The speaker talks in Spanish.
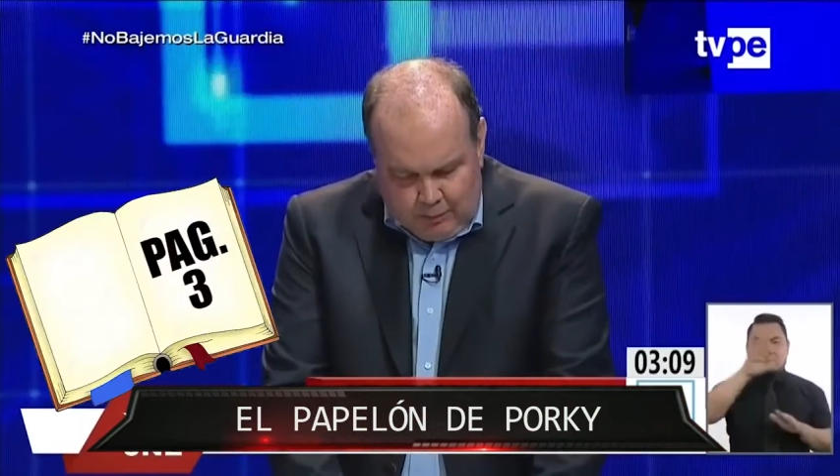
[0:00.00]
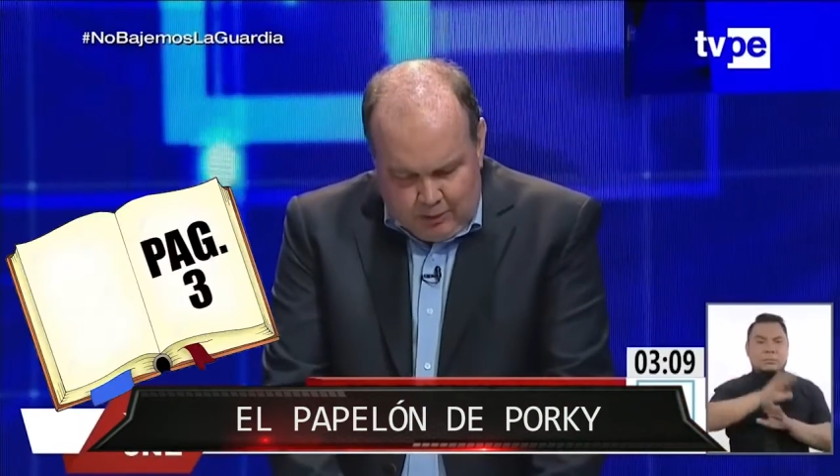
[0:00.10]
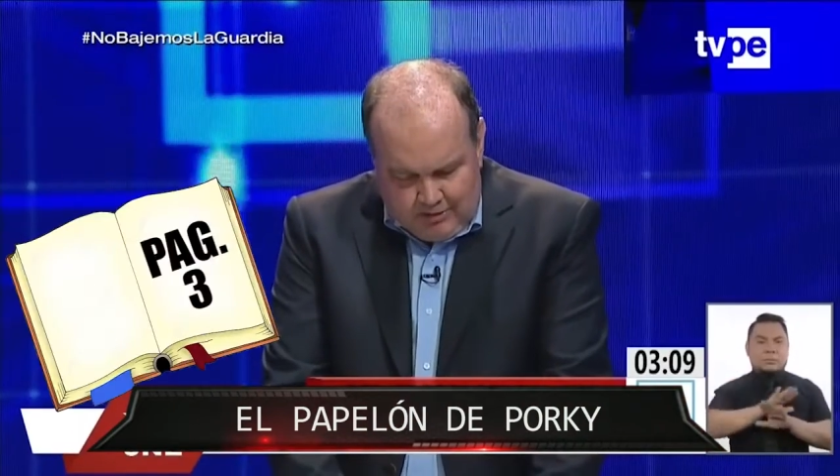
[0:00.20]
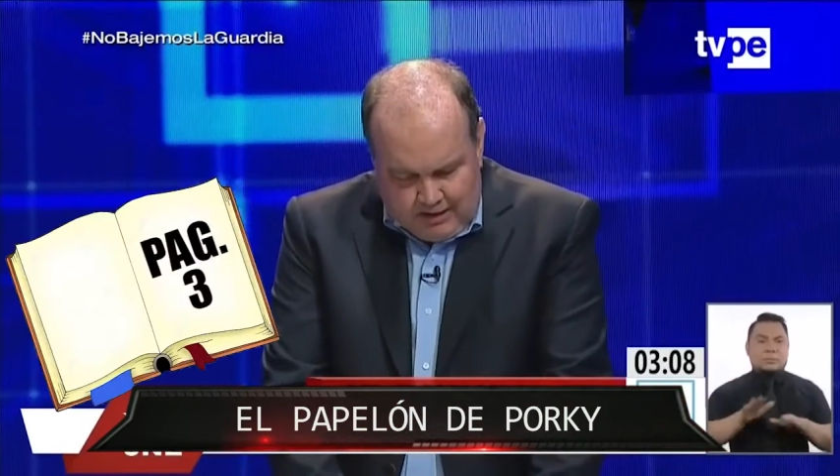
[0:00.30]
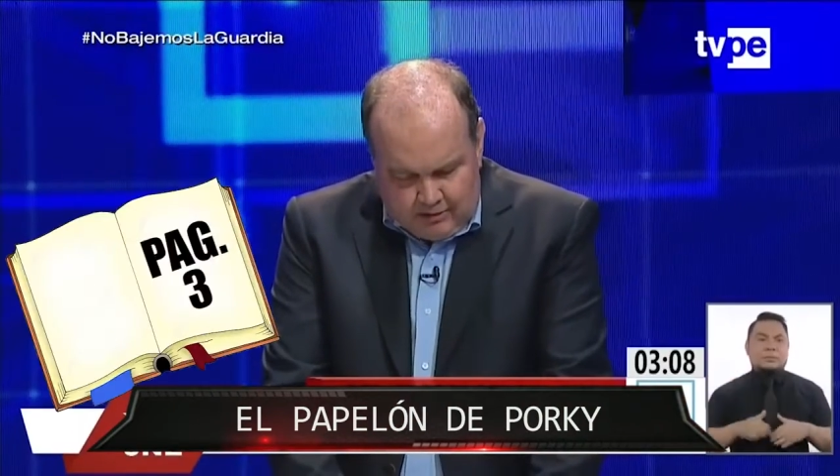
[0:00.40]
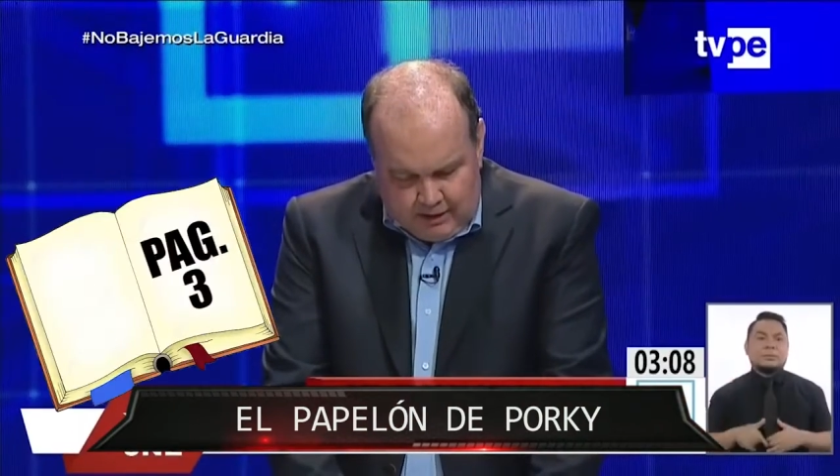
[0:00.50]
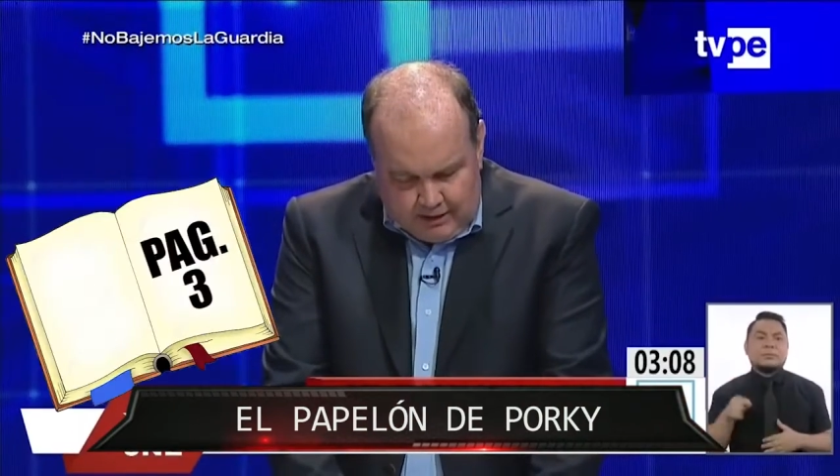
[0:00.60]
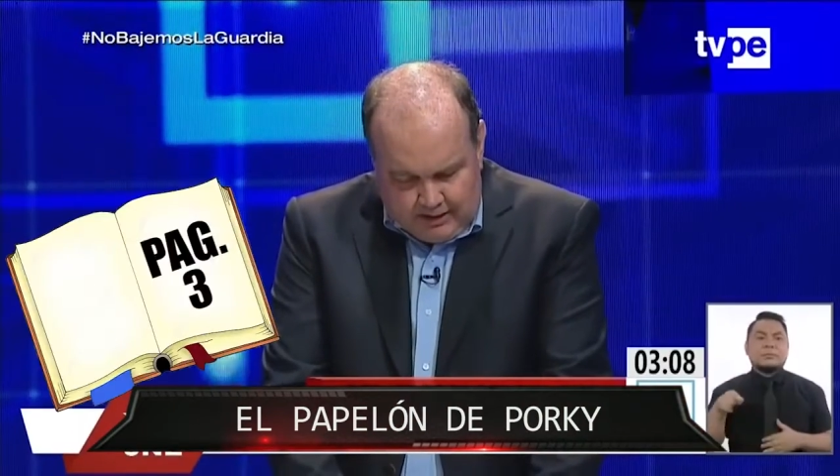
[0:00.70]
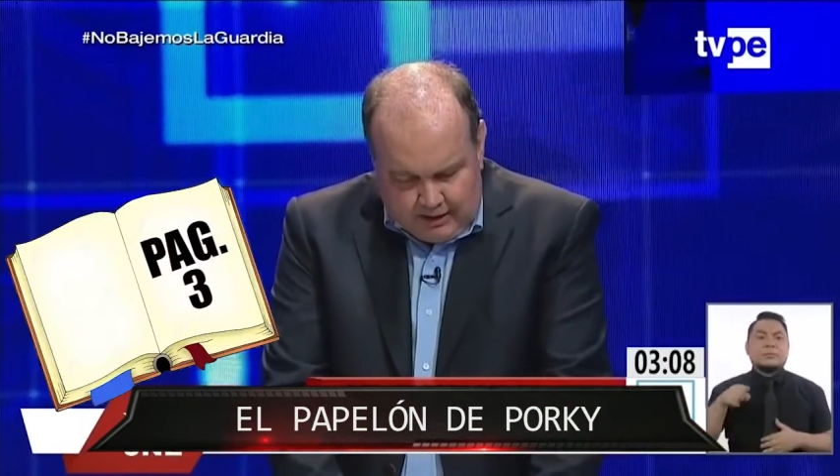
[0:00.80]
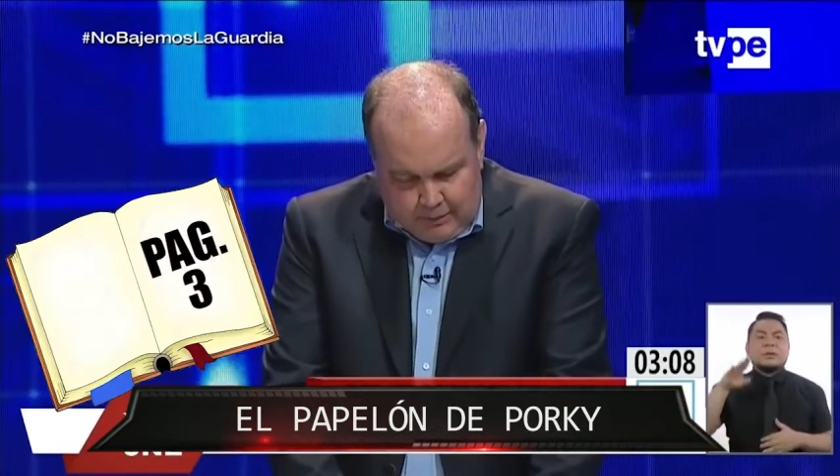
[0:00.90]
La Policía
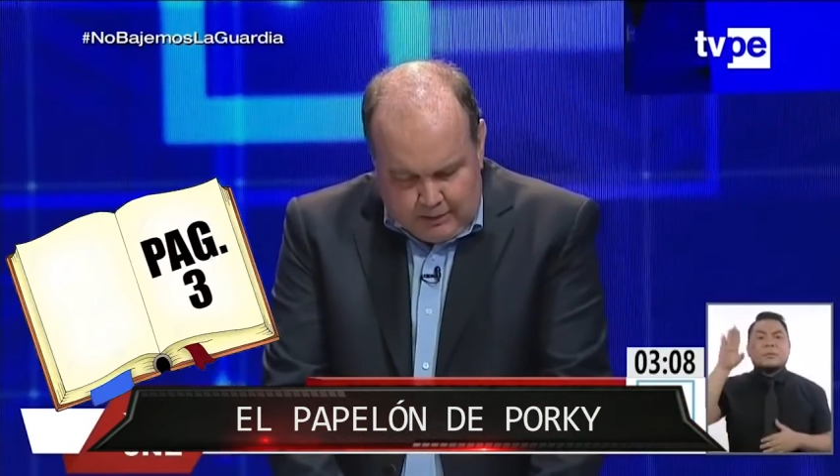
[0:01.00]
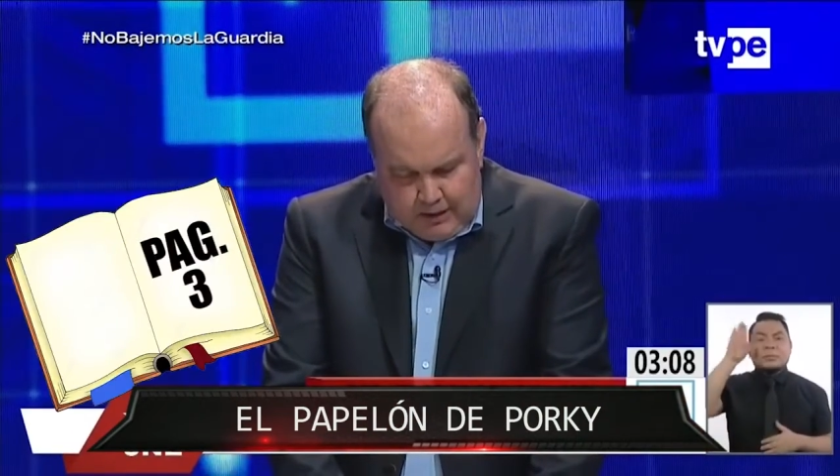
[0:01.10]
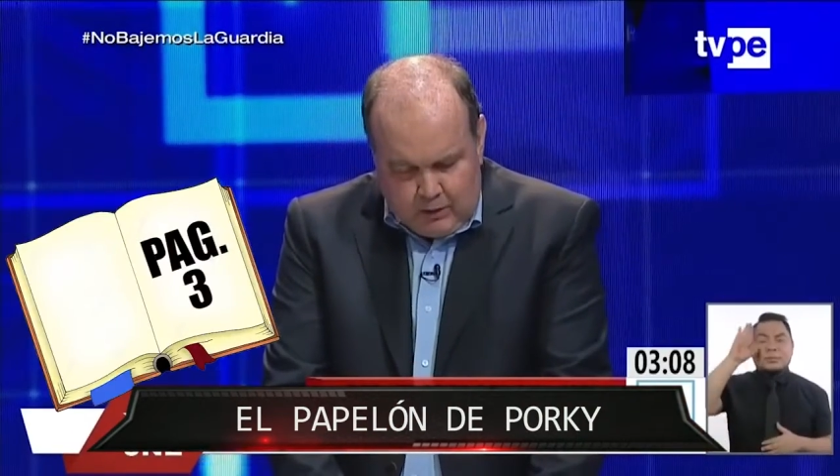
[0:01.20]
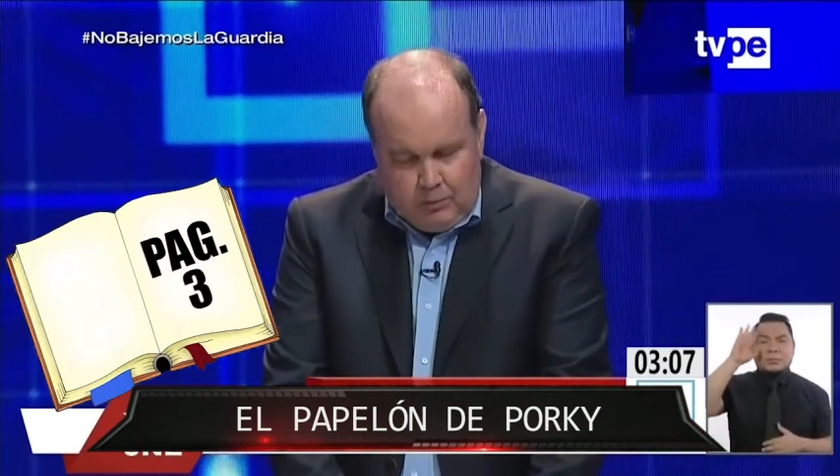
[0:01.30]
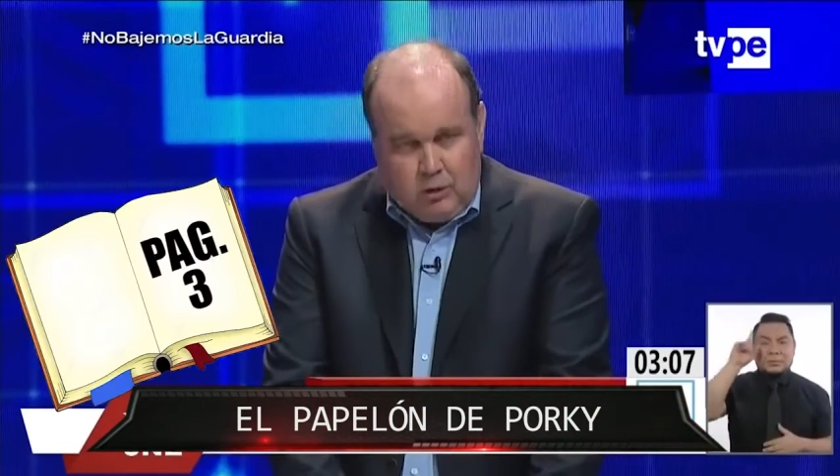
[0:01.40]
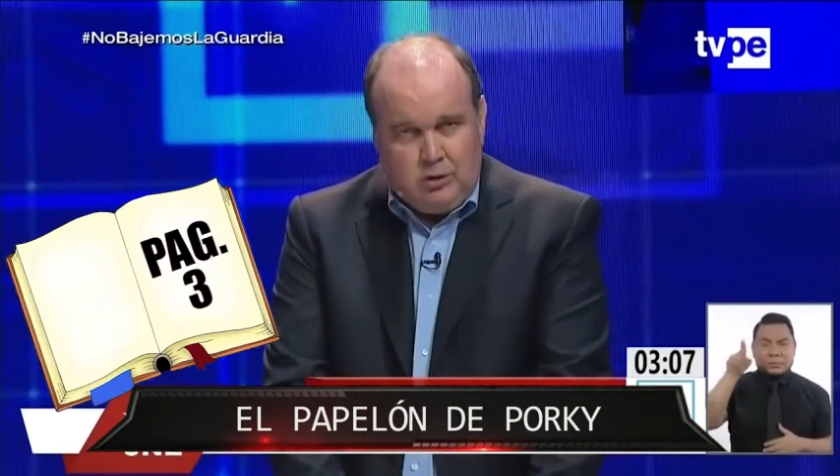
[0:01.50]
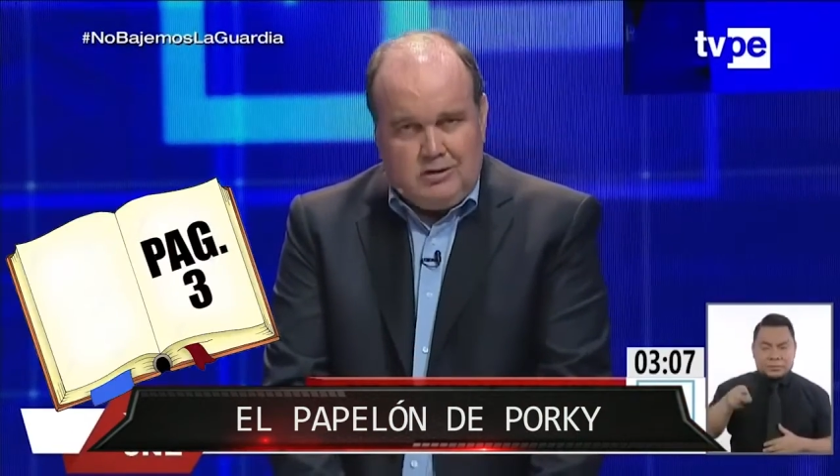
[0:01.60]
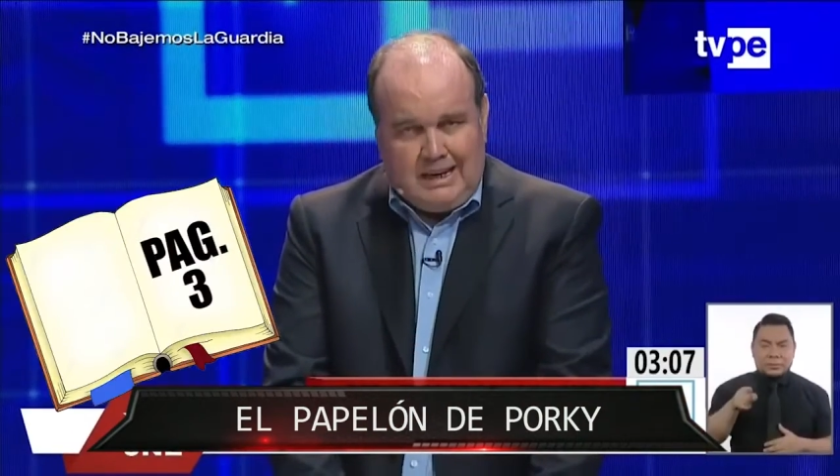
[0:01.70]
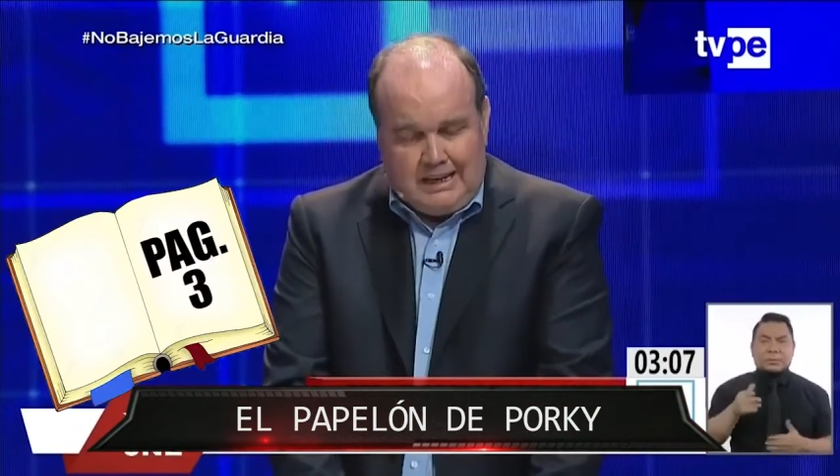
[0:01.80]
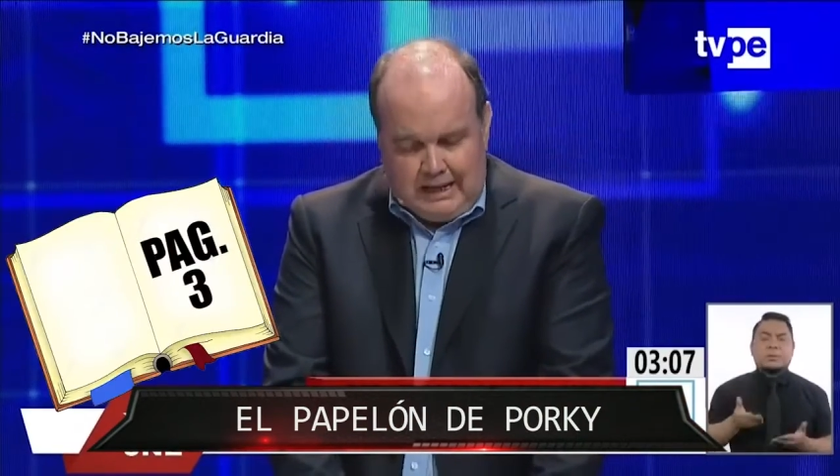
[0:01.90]
Nacional será equipada con
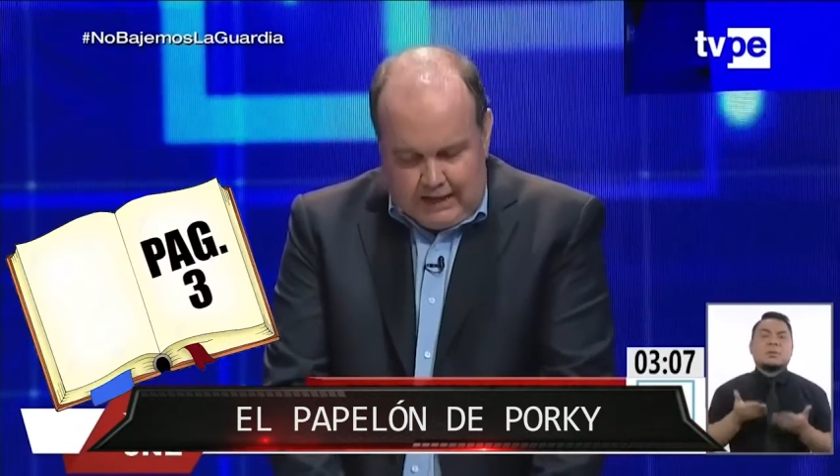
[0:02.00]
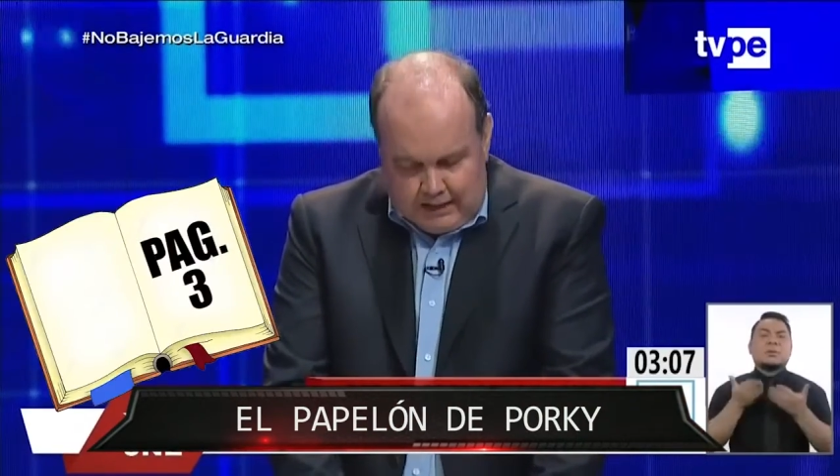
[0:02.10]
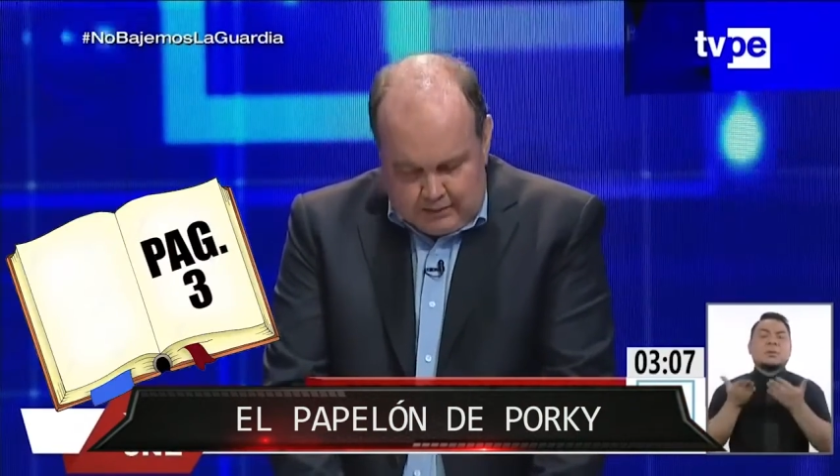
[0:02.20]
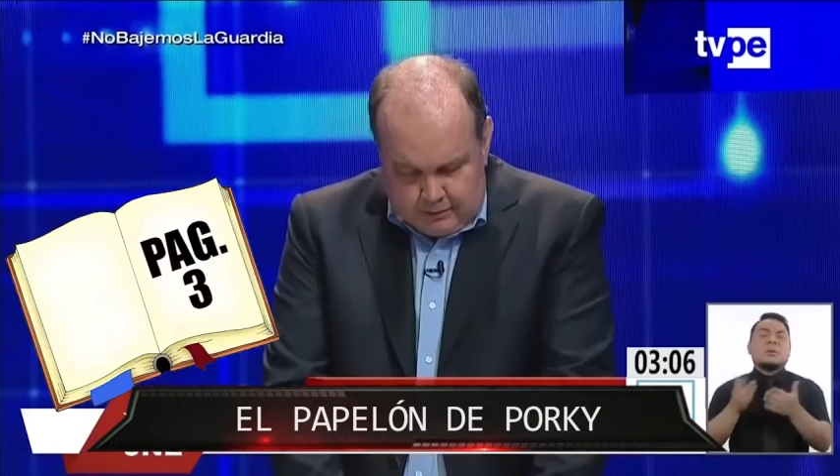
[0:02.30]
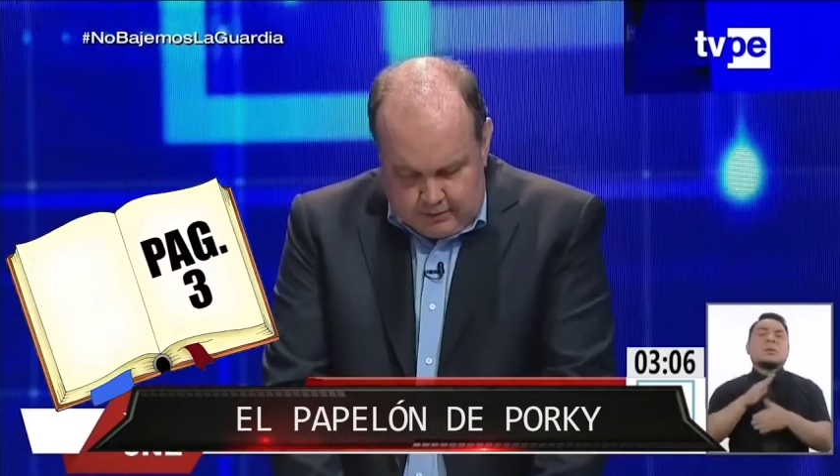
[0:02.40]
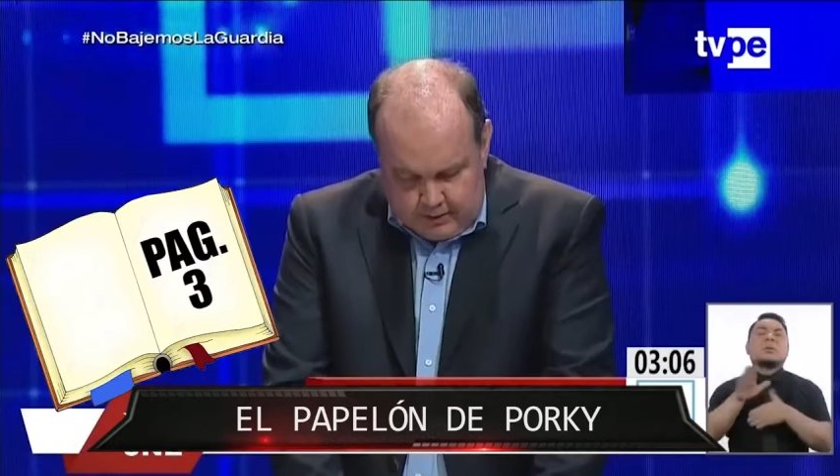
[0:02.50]
motos alquiladas.